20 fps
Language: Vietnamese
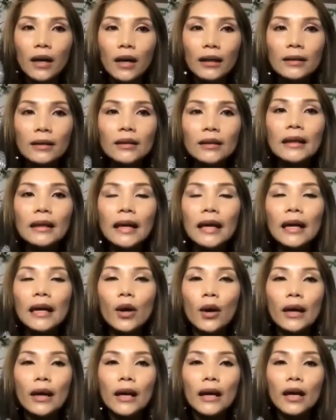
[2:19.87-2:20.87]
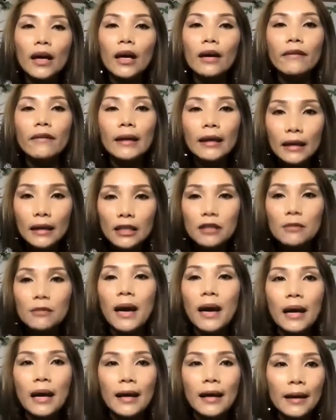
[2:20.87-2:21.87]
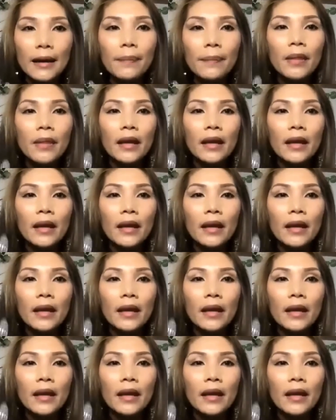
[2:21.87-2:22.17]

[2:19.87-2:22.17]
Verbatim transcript: các nước khác gọi là Galvanic Spa ha